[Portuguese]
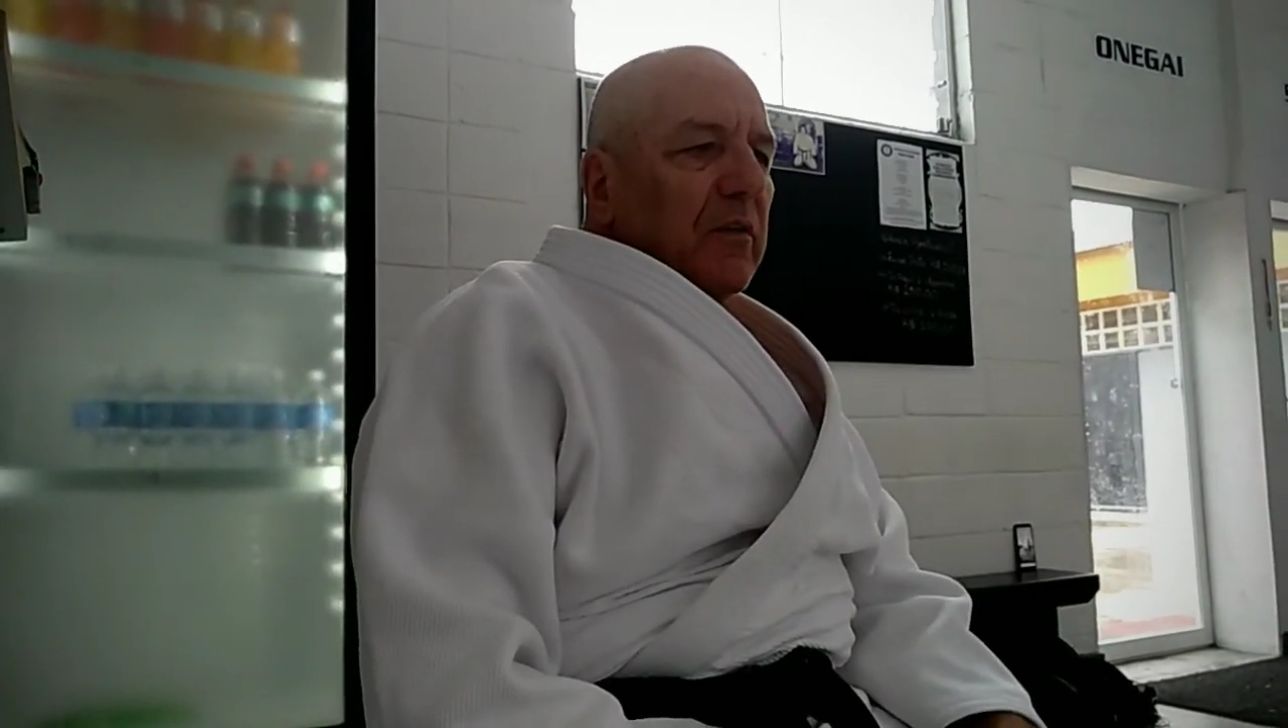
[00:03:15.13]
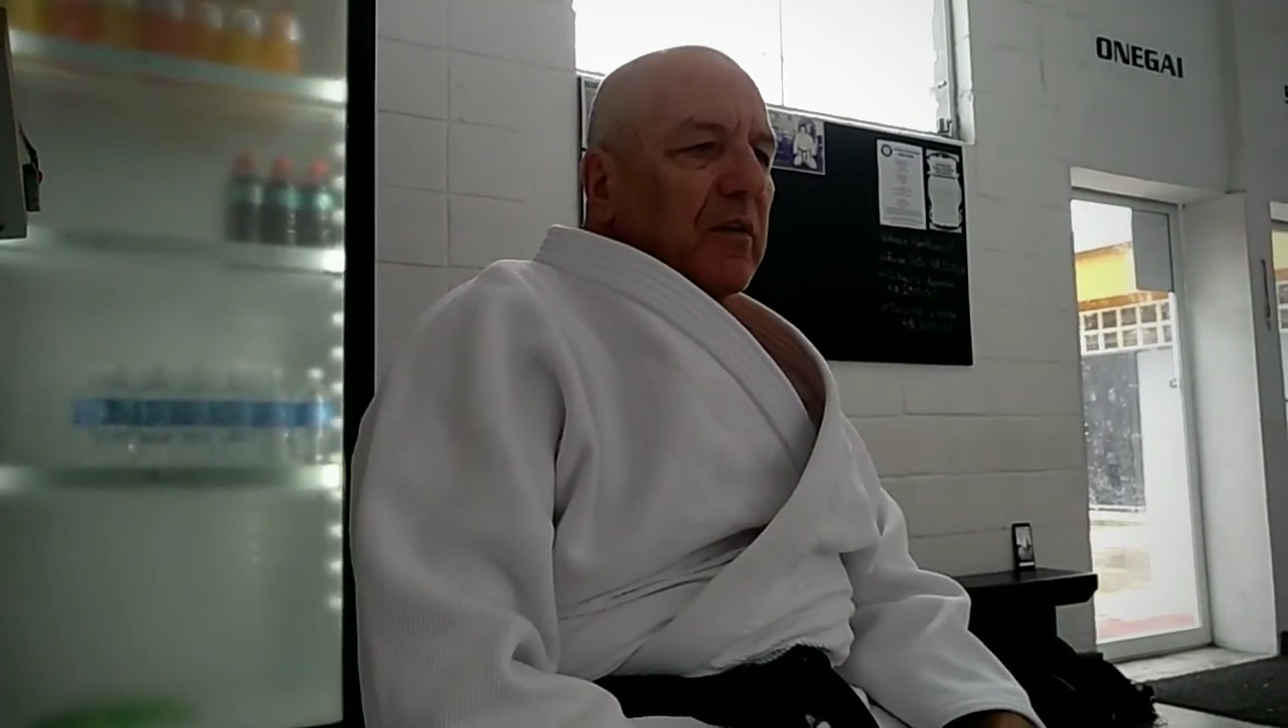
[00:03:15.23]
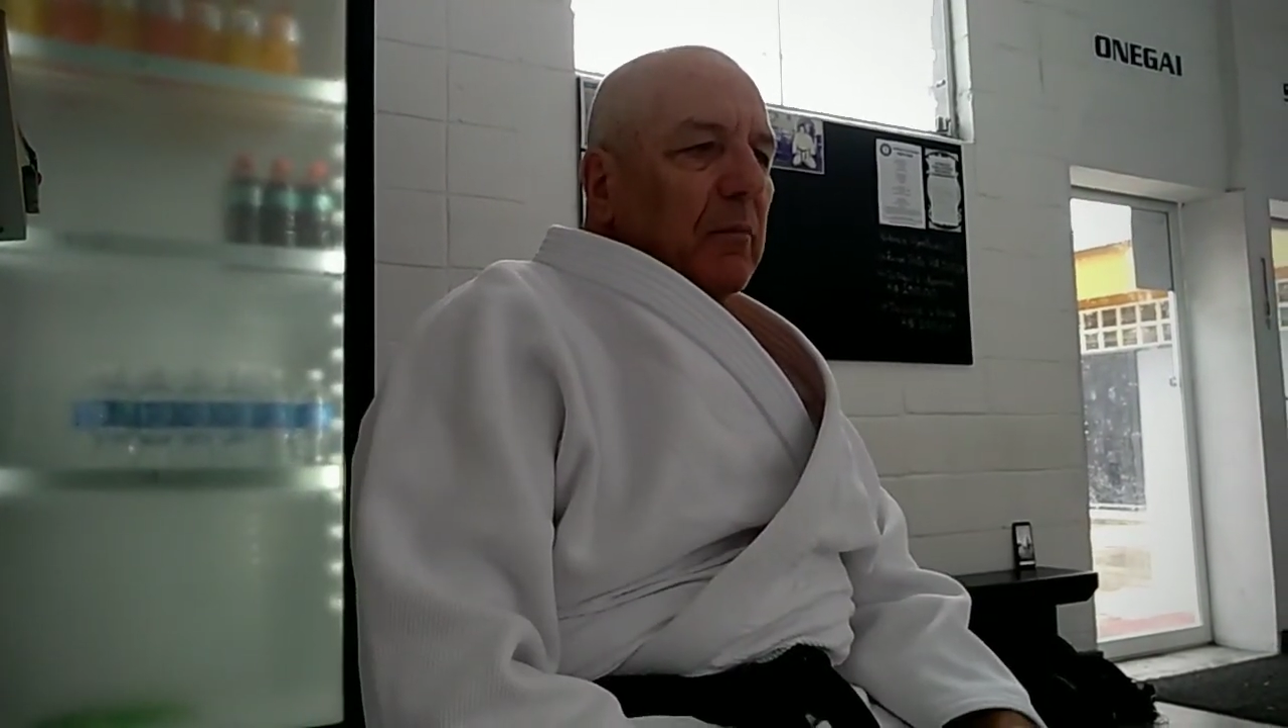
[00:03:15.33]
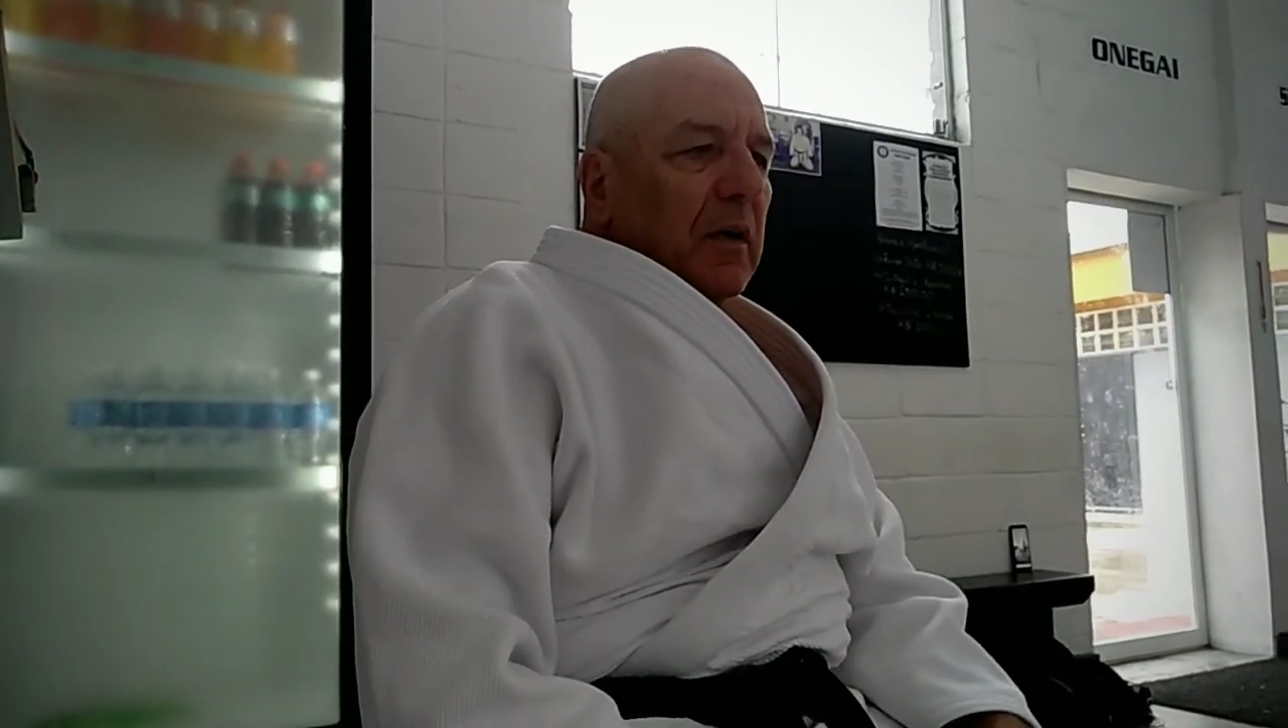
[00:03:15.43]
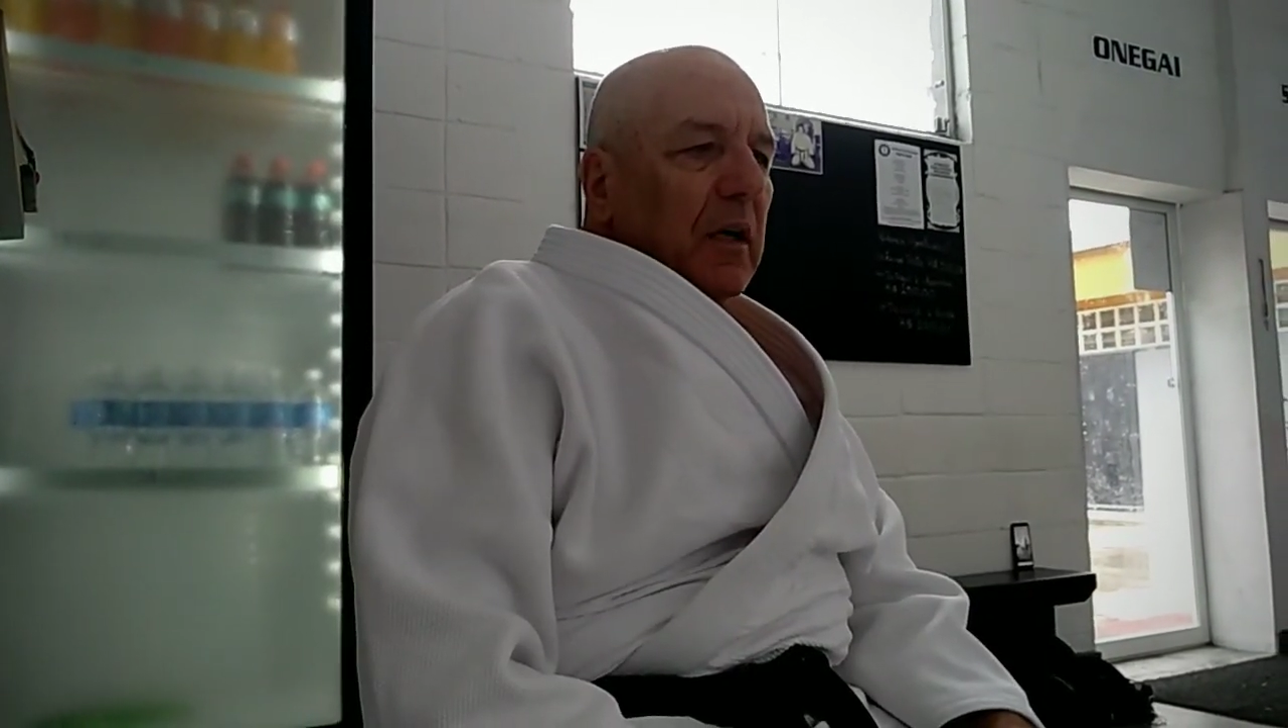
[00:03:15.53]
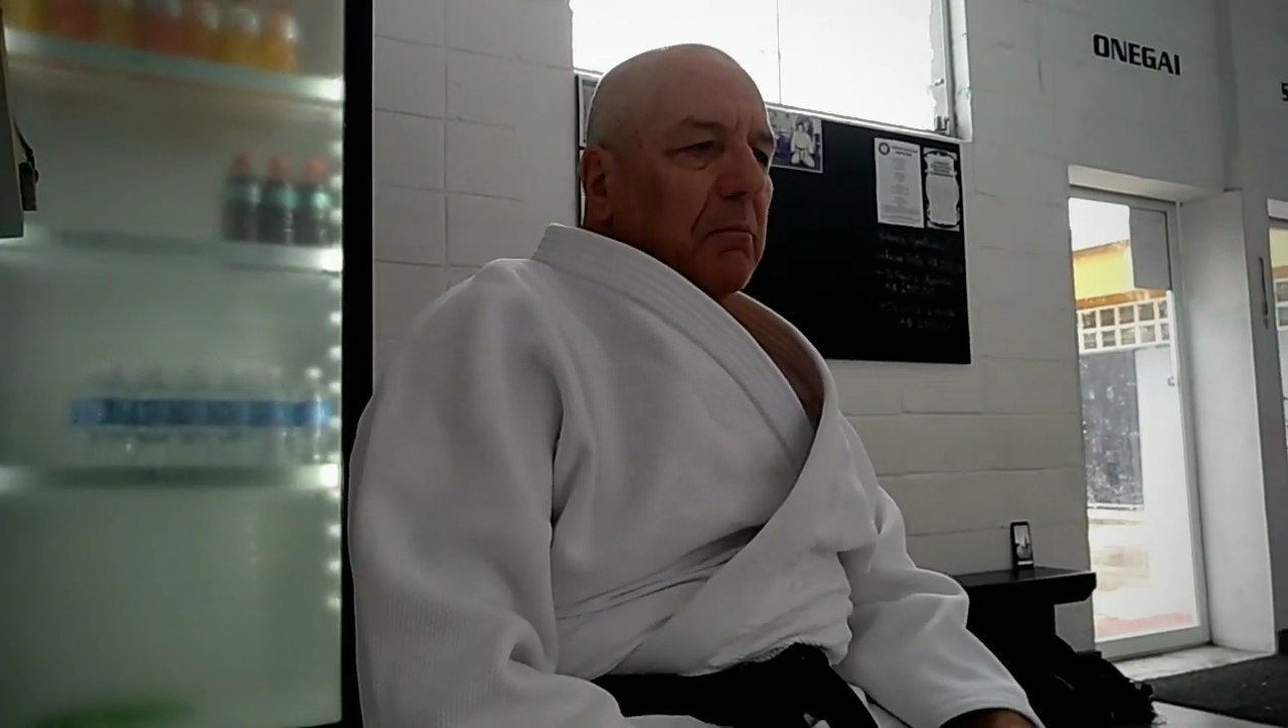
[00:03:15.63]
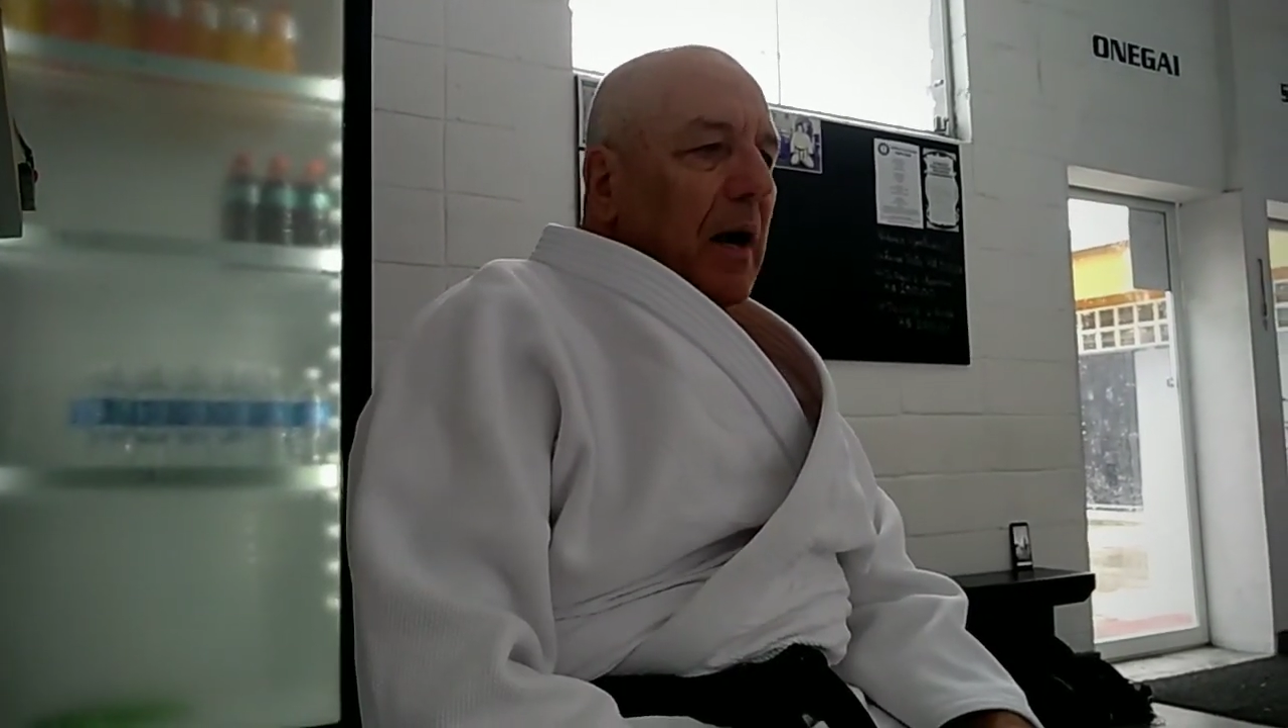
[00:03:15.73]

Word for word: de semana